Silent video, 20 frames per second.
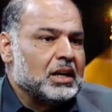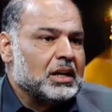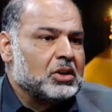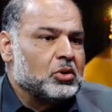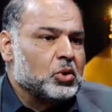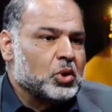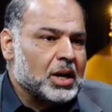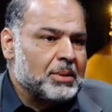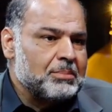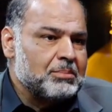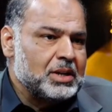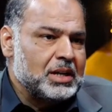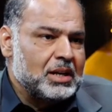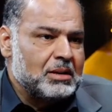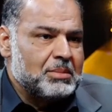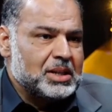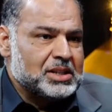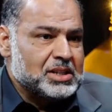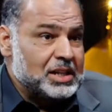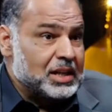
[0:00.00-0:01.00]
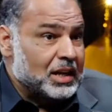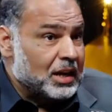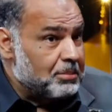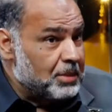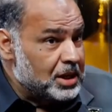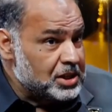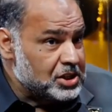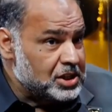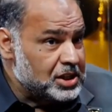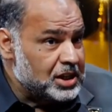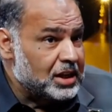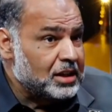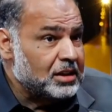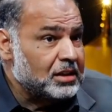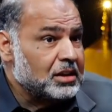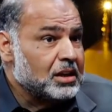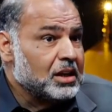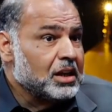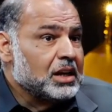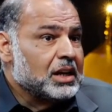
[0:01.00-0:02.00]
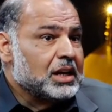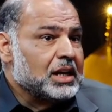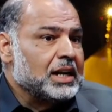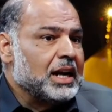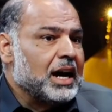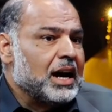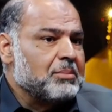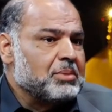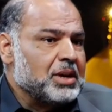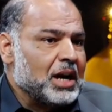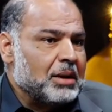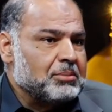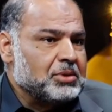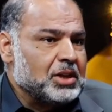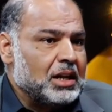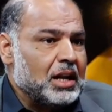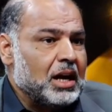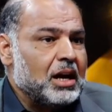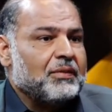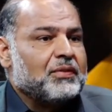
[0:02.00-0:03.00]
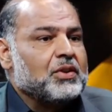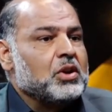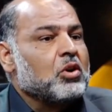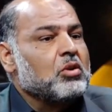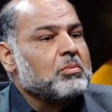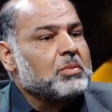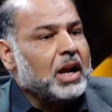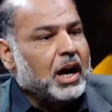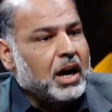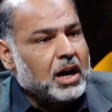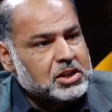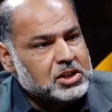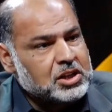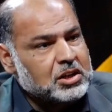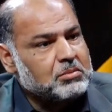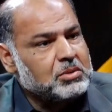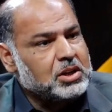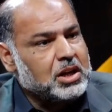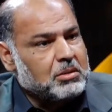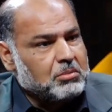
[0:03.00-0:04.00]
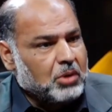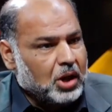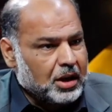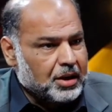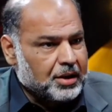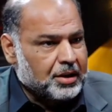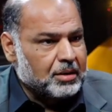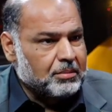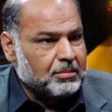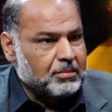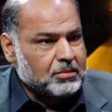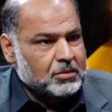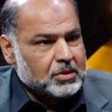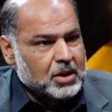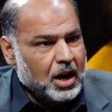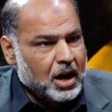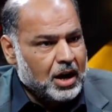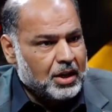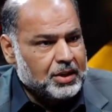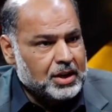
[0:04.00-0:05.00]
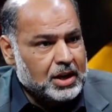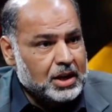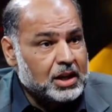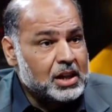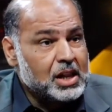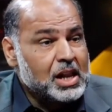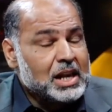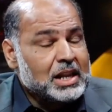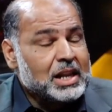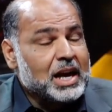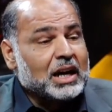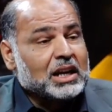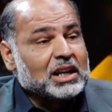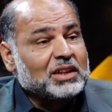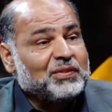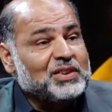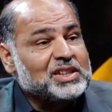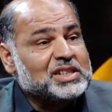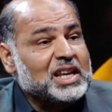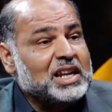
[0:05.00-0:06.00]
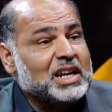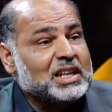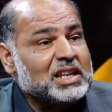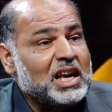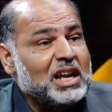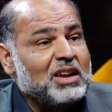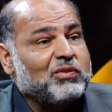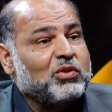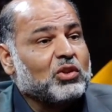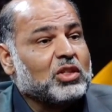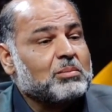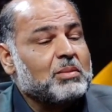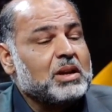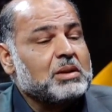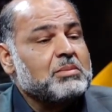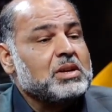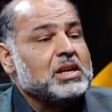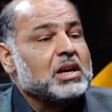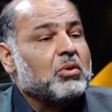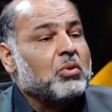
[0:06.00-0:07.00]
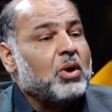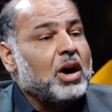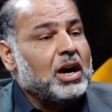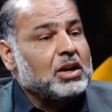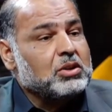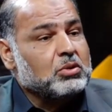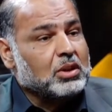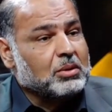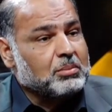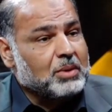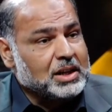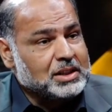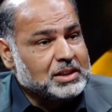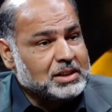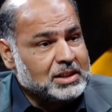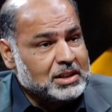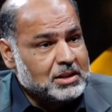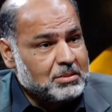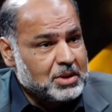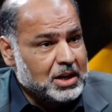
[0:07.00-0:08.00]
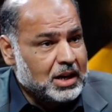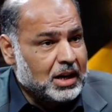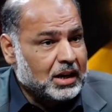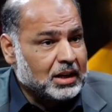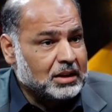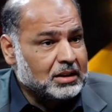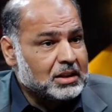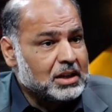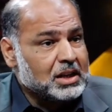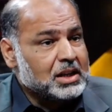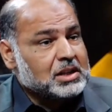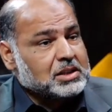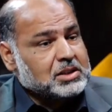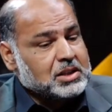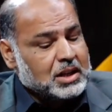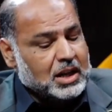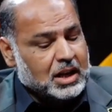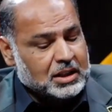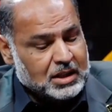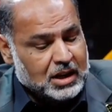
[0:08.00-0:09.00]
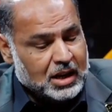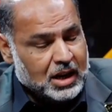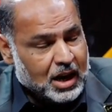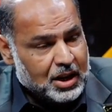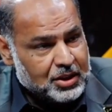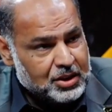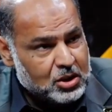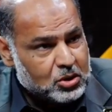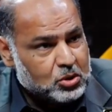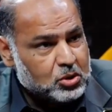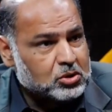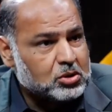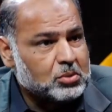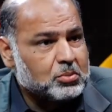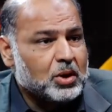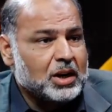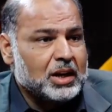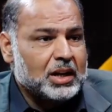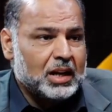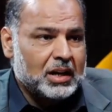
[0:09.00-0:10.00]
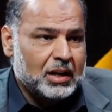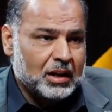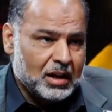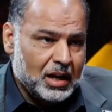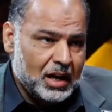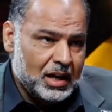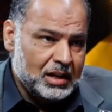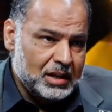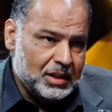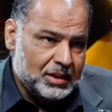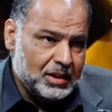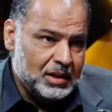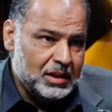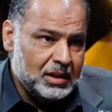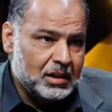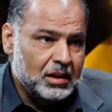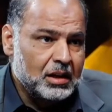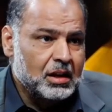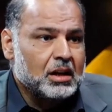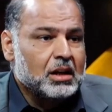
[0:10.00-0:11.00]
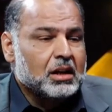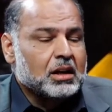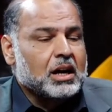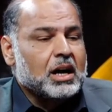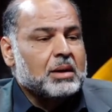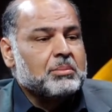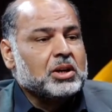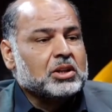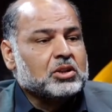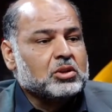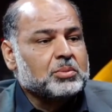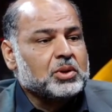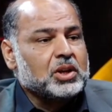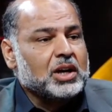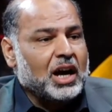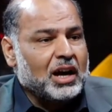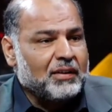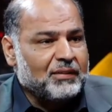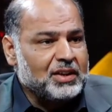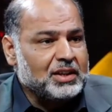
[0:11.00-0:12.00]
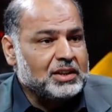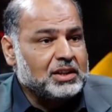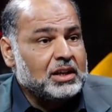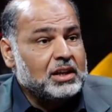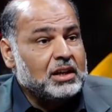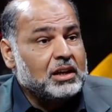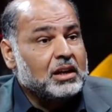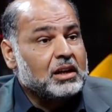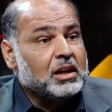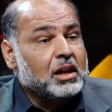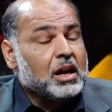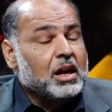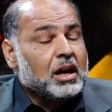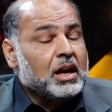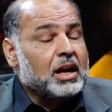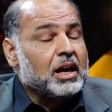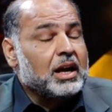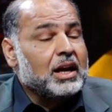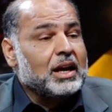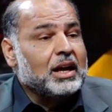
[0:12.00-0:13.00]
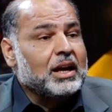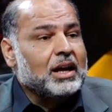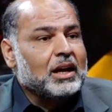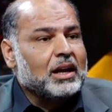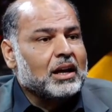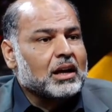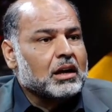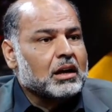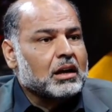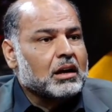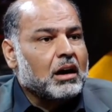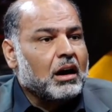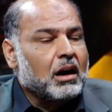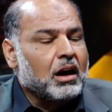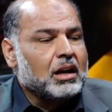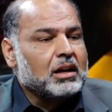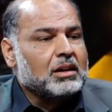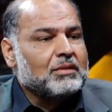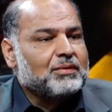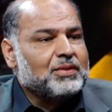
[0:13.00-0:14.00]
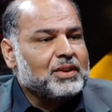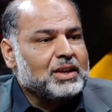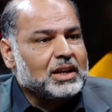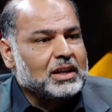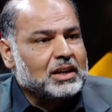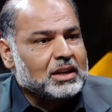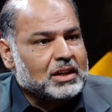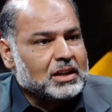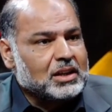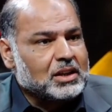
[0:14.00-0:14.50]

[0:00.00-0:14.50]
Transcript: يكمل المسيرة مشيا إلى أبي عبد الله في يوم العاشر من المحرم طبعا. هذه لكن في سنة 1881 للميلاد استنادا إلى هذه الكتب وإلى اللقاء الذي قابلت به حفيده آه، قال في